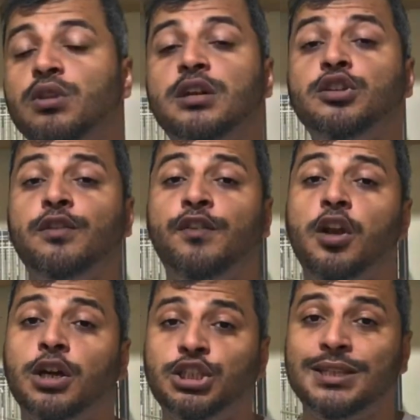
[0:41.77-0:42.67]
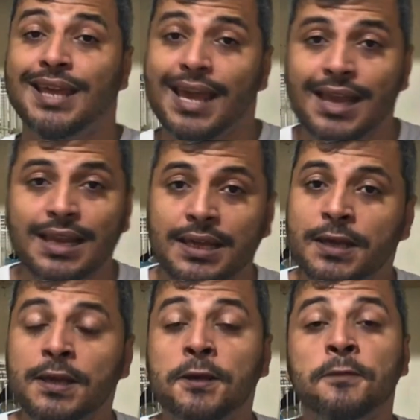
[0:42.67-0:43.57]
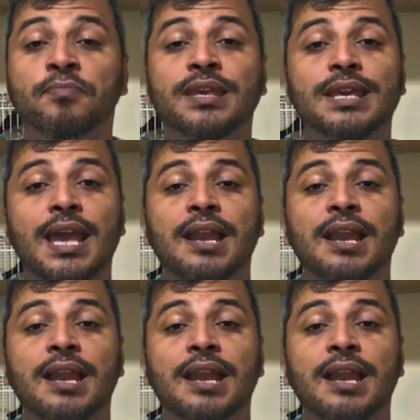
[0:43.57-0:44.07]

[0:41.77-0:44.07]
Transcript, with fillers: cuidando de filhote dele, e